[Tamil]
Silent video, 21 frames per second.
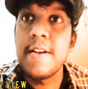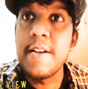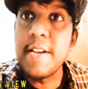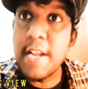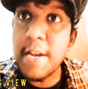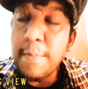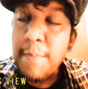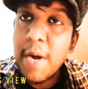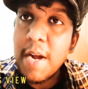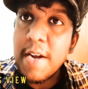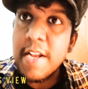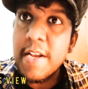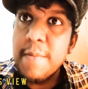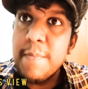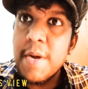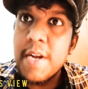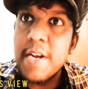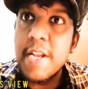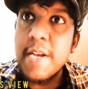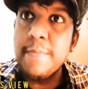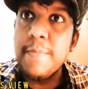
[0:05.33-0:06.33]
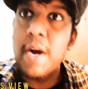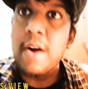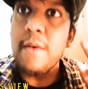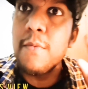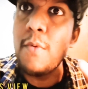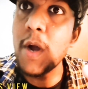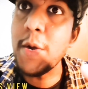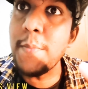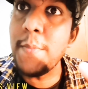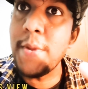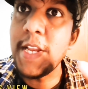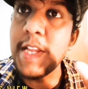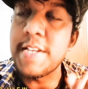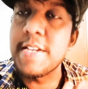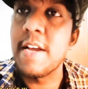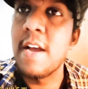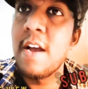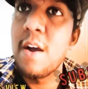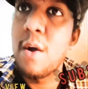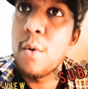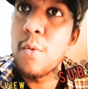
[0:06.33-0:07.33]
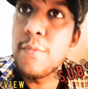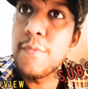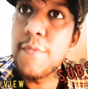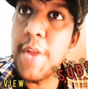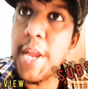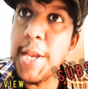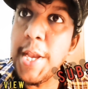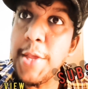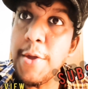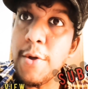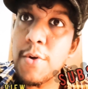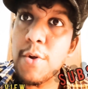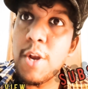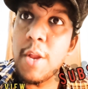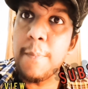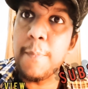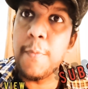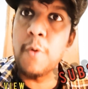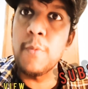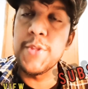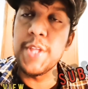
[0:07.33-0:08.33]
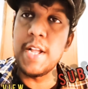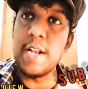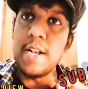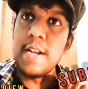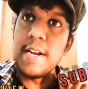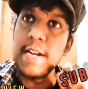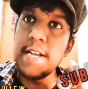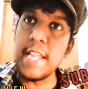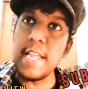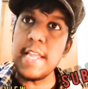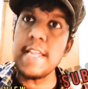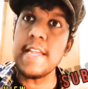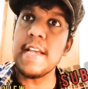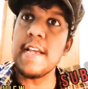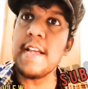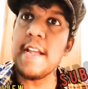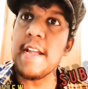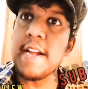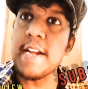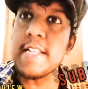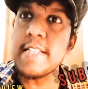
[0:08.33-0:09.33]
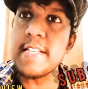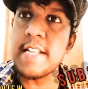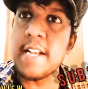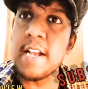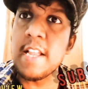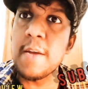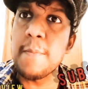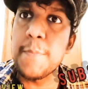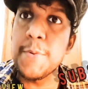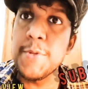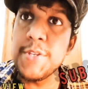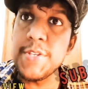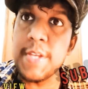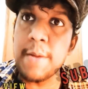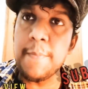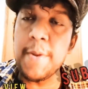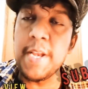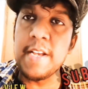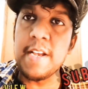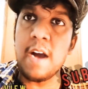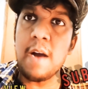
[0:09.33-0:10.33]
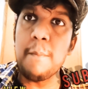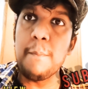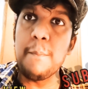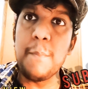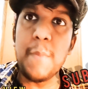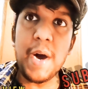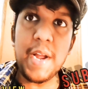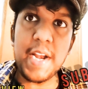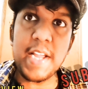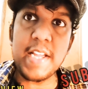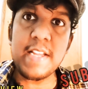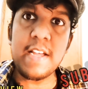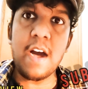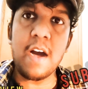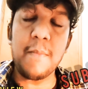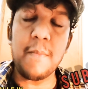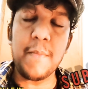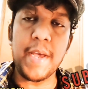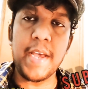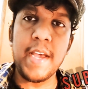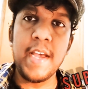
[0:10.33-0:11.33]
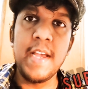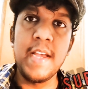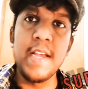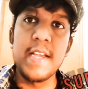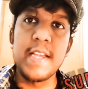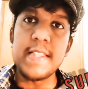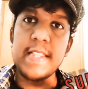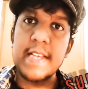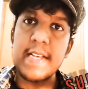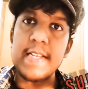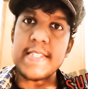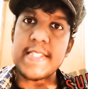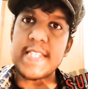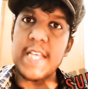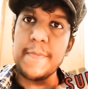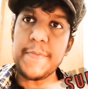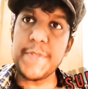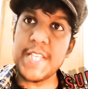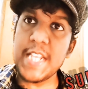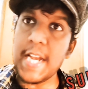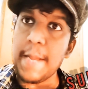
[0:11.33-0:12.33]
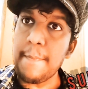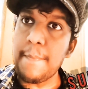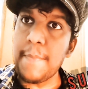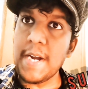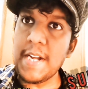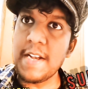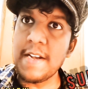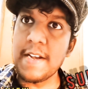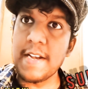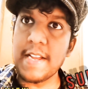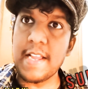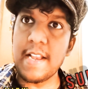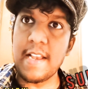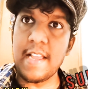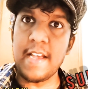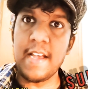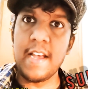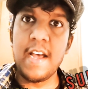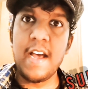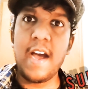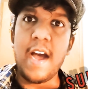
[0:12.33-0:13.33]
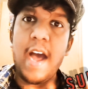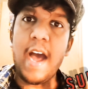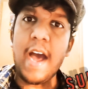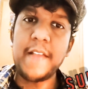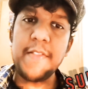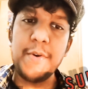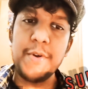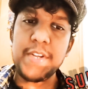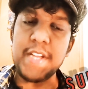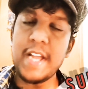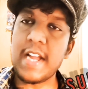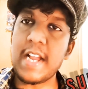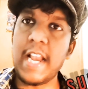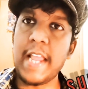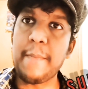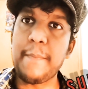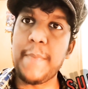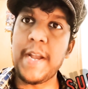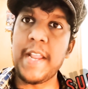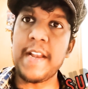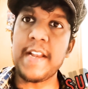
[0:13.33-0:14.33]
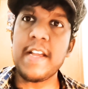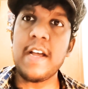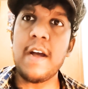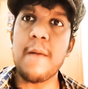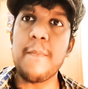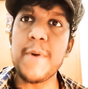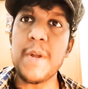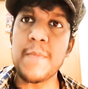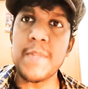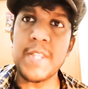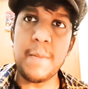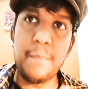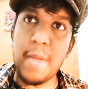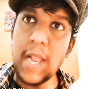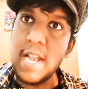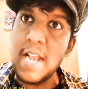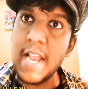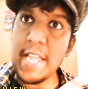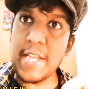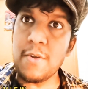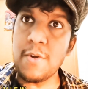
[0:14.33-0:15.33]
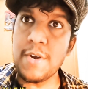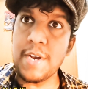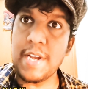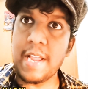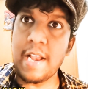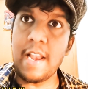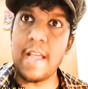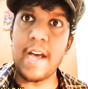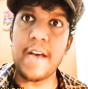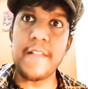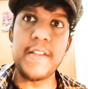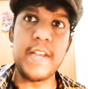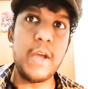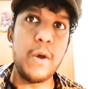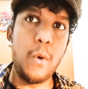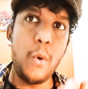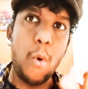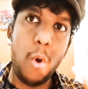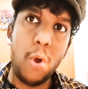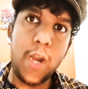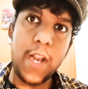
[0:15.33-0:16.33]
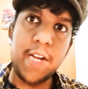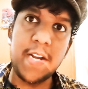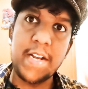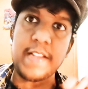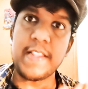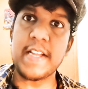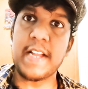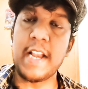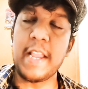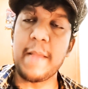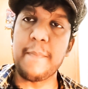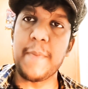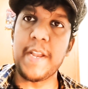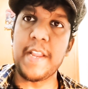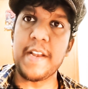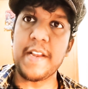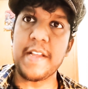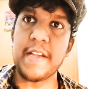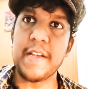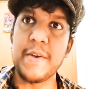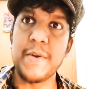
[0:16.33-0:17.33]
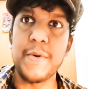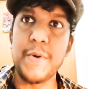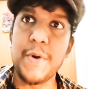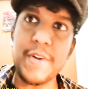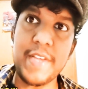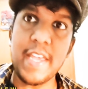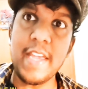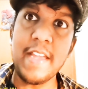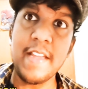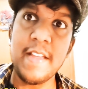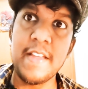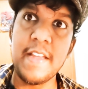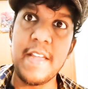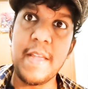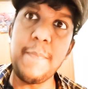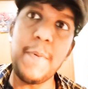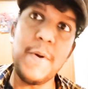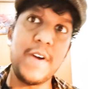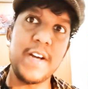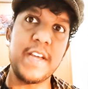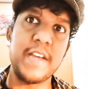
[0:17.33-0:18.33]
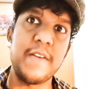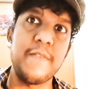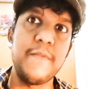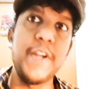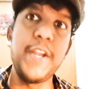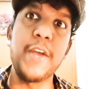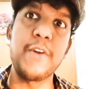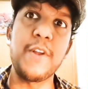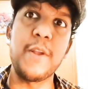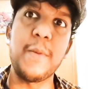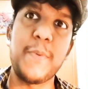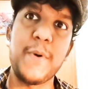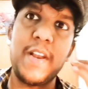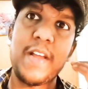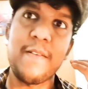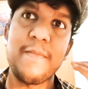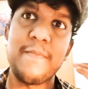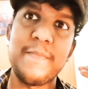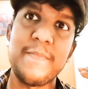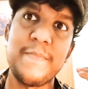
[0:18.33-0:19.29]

நண்பா நண்பா நண்பா ஒன் மினிட் வீடியோக்குள்ளே போக முதல் நீங்கள் எங்களோட சேனலுக்கு புதுசு அப்படின்னா மறக்காமல் இந்த சப்ஸ்கிரைப் பட்டன் இருக்குல்ல அதை ஒருக்க கிளிக் பண்ணிடுங்க அப்புறம் அந்த பெல் ஐக்கோன் இருக்குல்ல அதில் ஆல் என்றதை கிளிக் பண்ணிடுங்க ஓகே இப்போ வாங்க வீடியோக்குள்ளே போகலாம்